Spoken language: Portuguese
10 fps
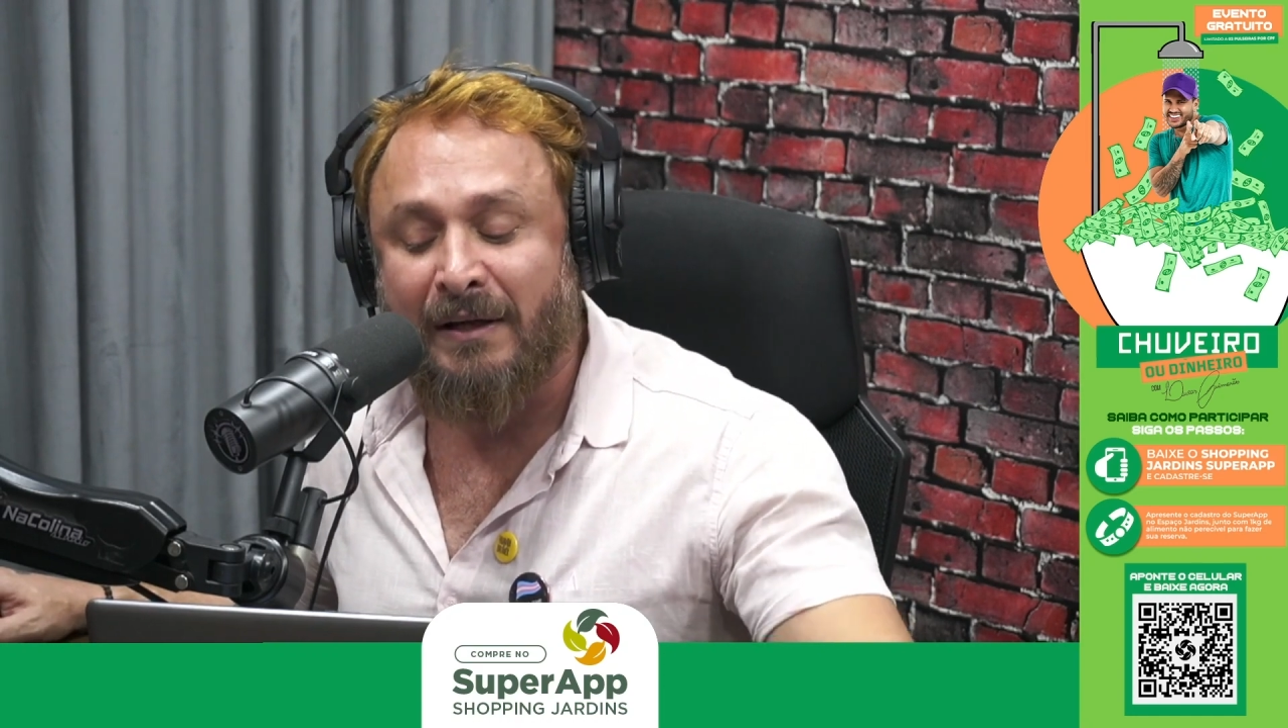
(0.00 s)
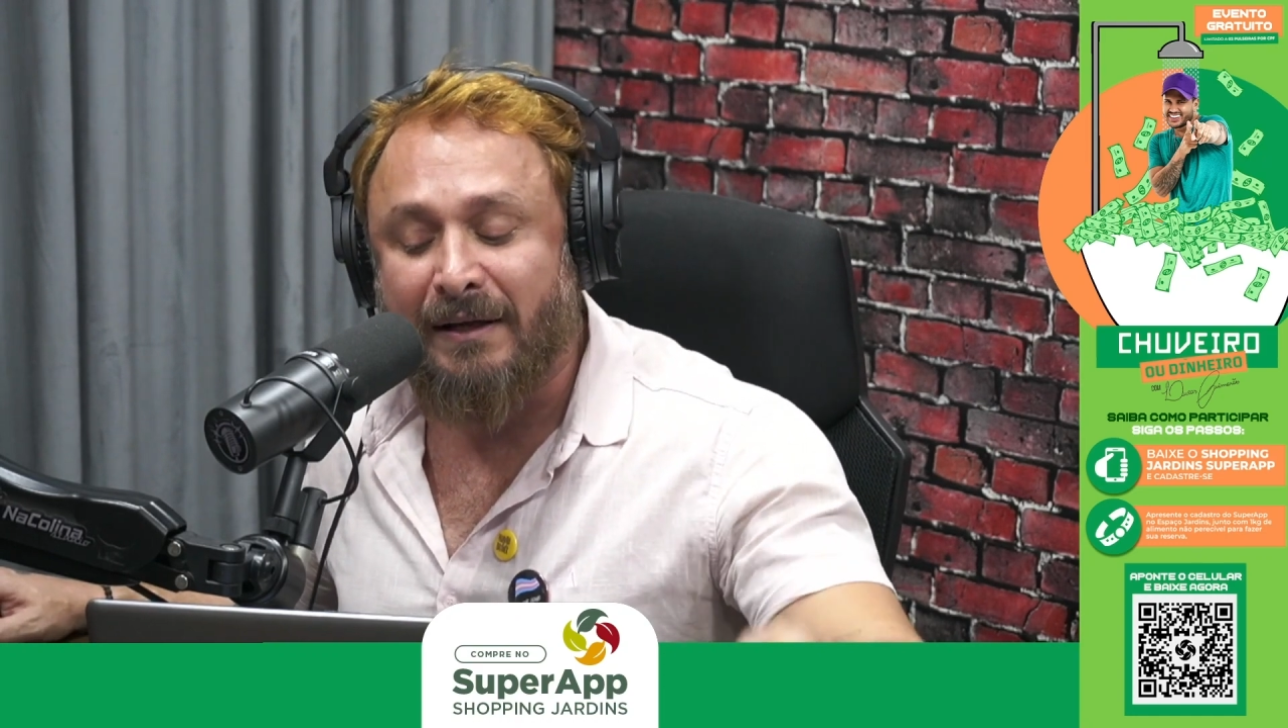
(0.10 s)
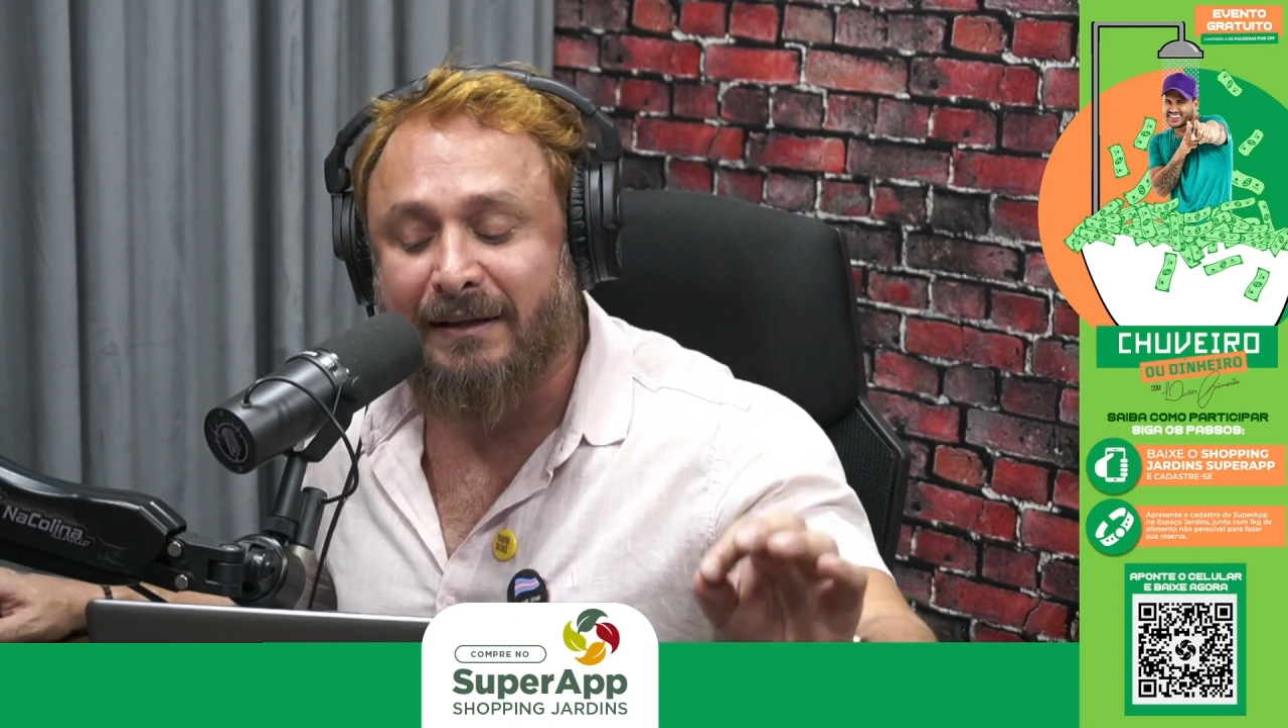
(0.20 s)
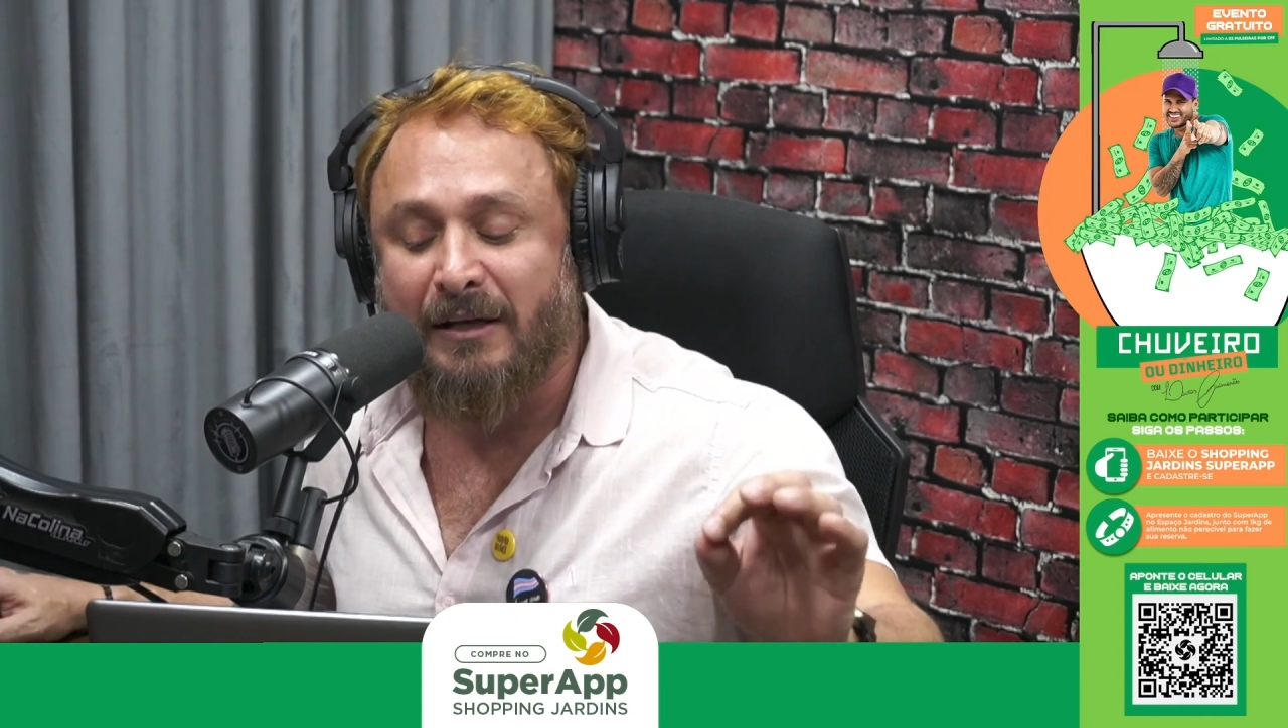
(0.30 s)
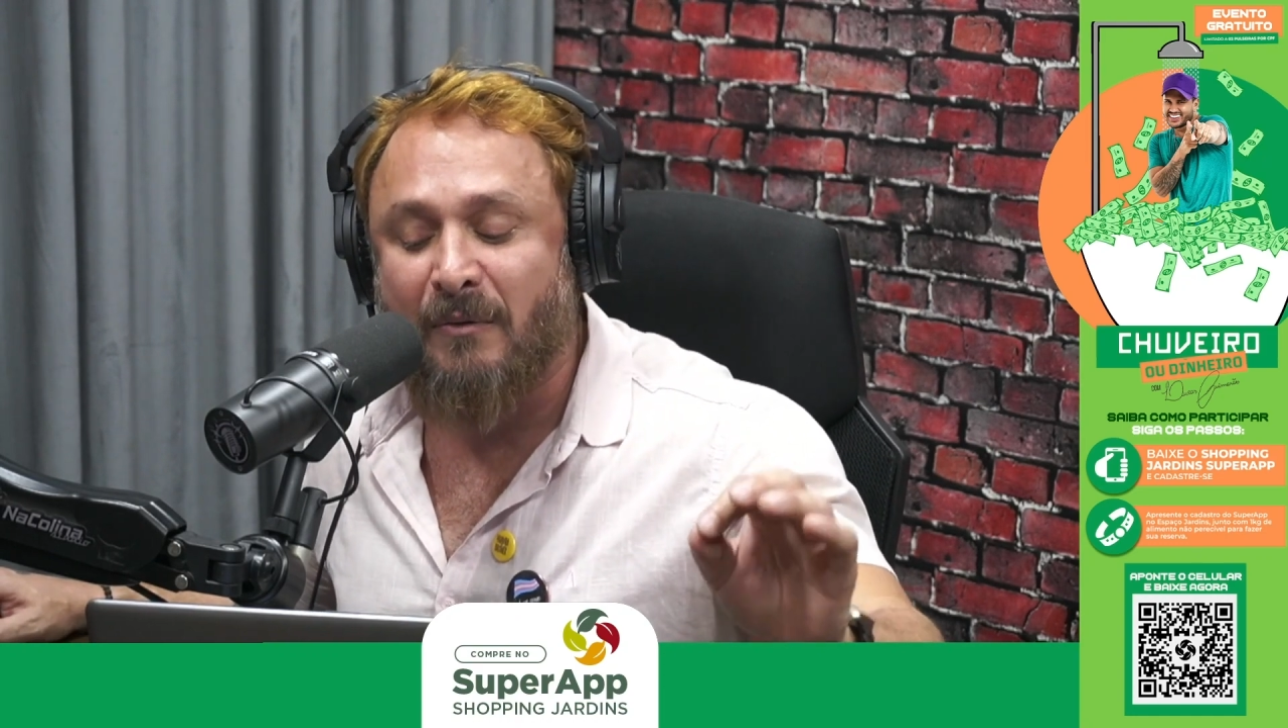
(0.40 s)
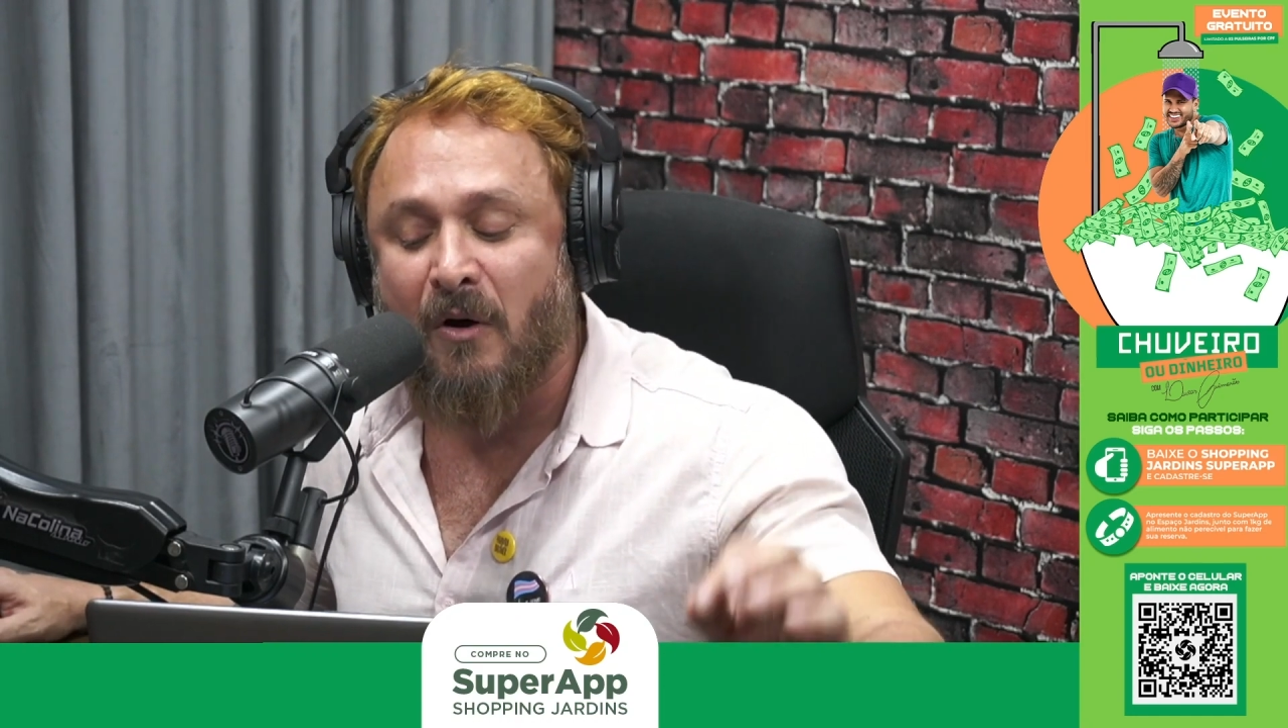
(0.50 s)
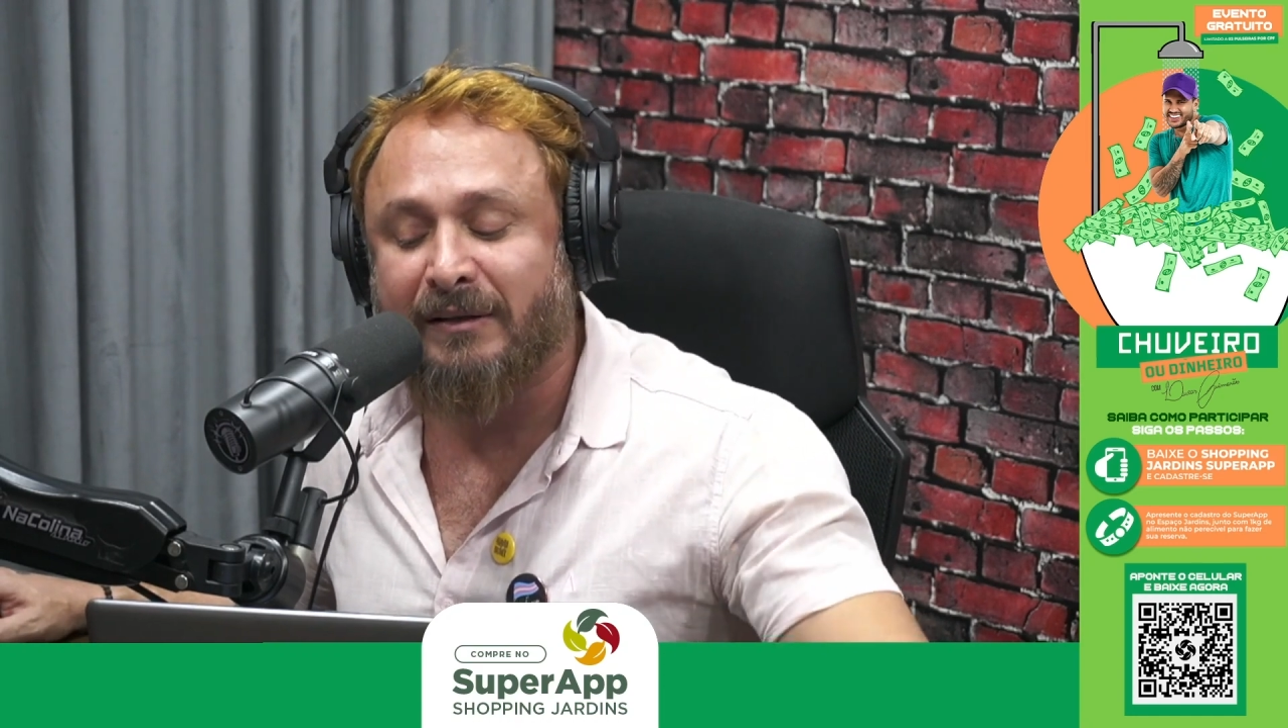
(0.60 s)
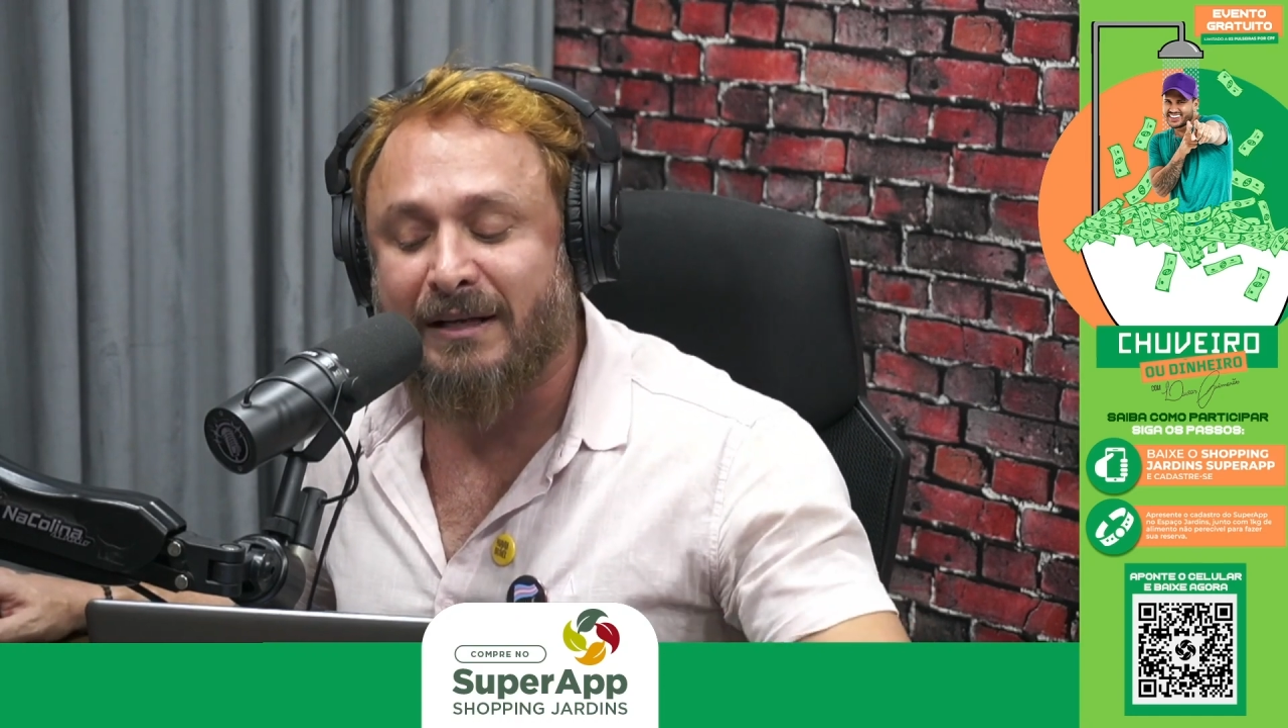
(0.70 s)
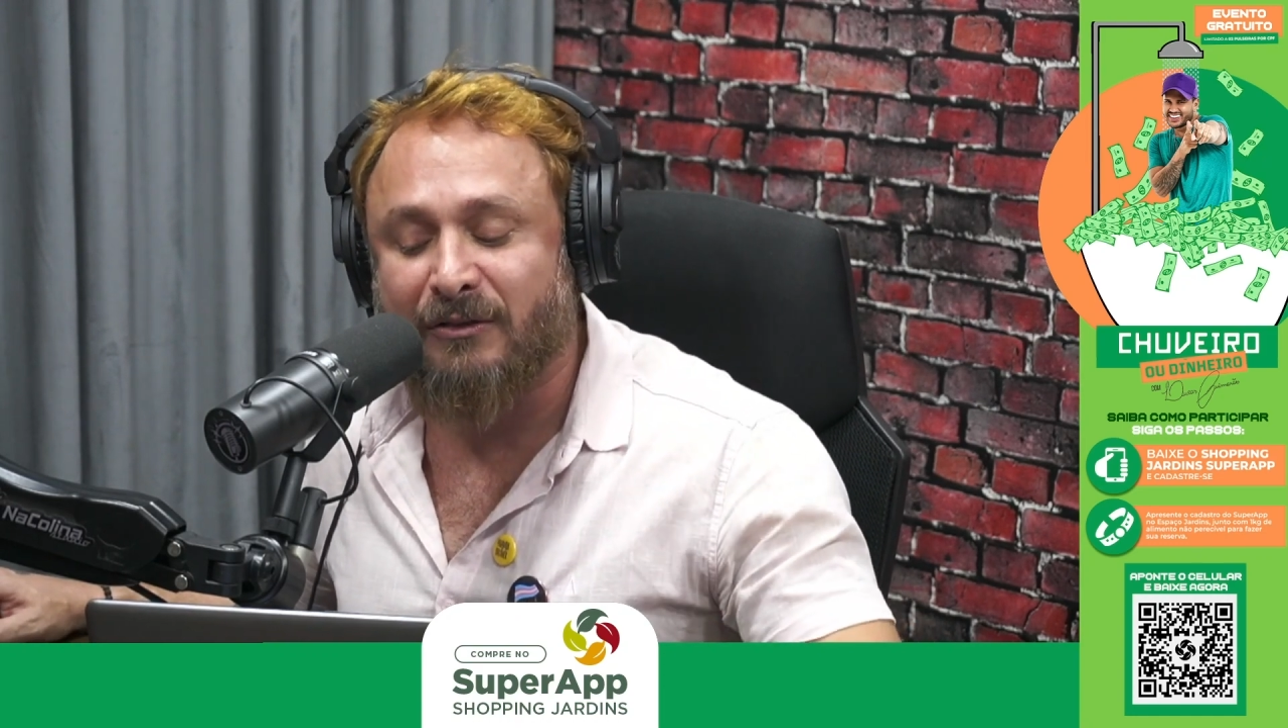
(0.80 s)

em até uma hora está na